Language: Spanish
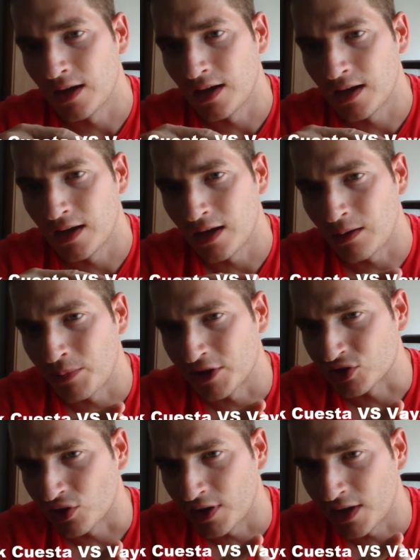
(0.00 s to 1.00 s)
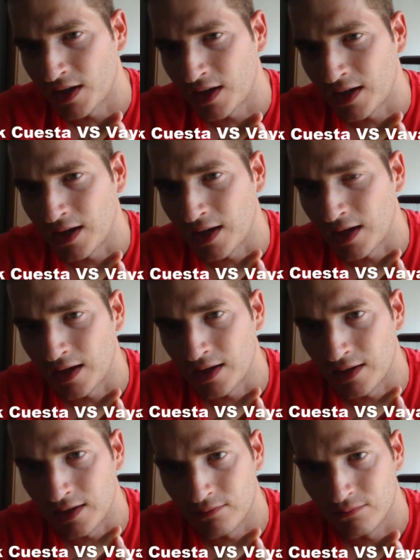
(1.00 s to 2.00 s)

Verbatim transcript: eh, a personas